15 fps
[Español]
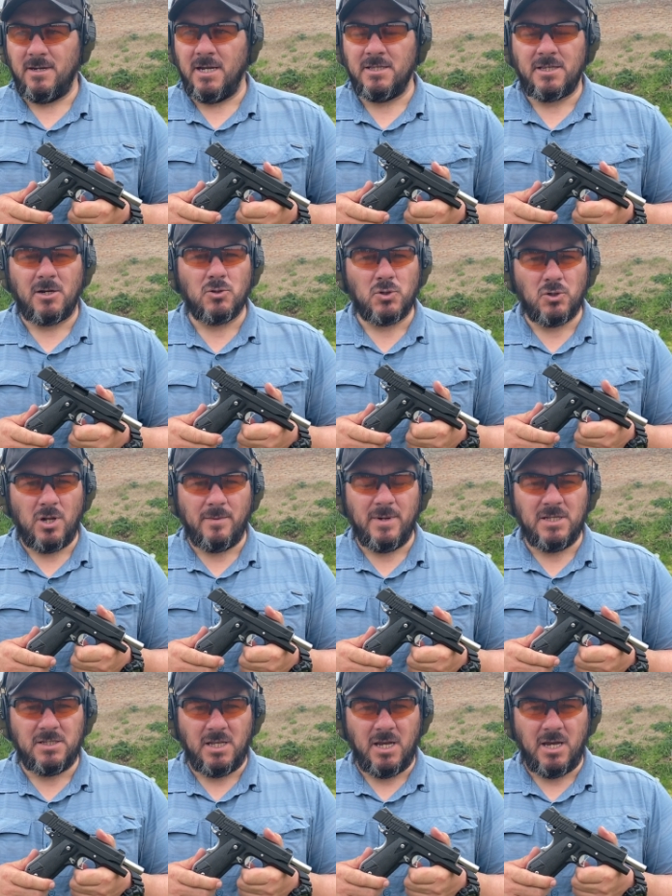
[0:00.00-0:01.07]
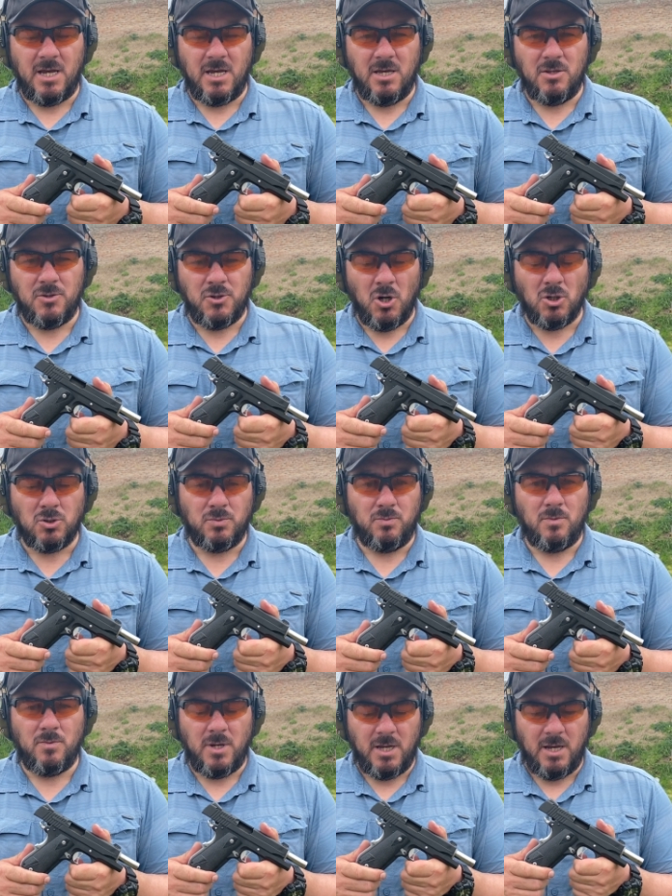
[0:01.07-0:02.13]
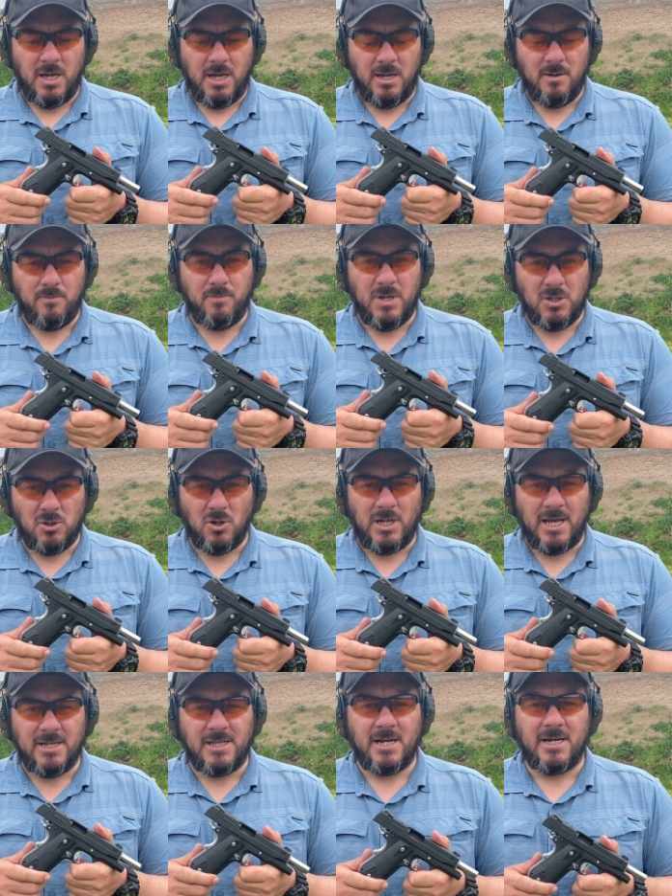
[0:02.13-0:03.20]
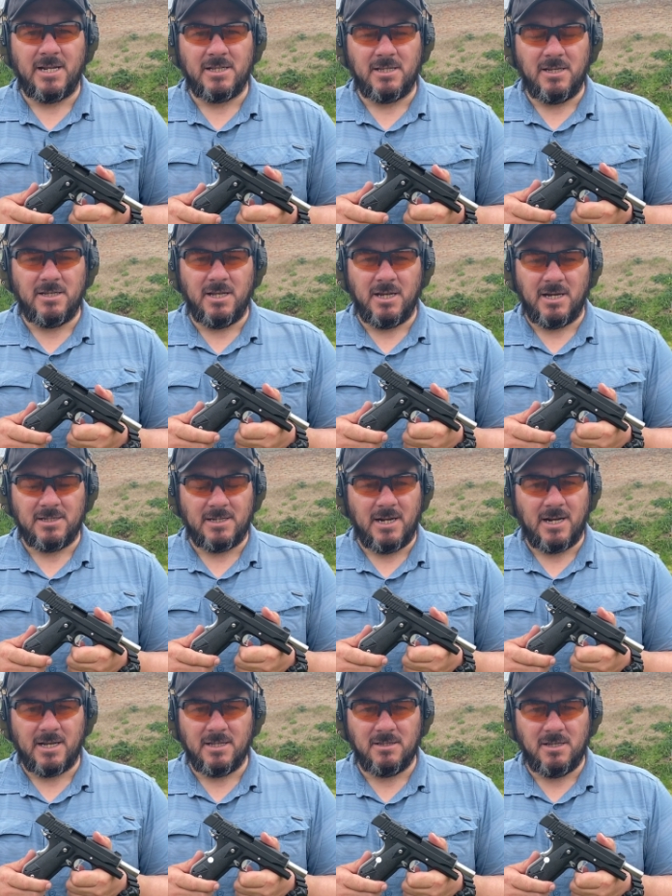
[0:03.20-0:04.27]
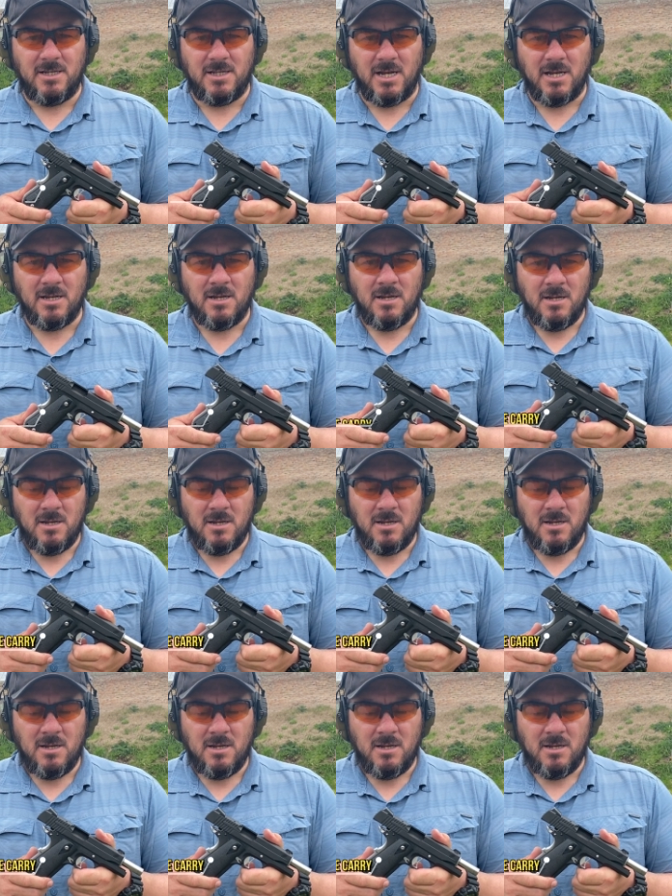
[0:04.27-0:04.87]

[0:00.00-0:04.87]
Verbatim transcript: Entraron solamente dos eh, pistolas de estas características a la Argentina.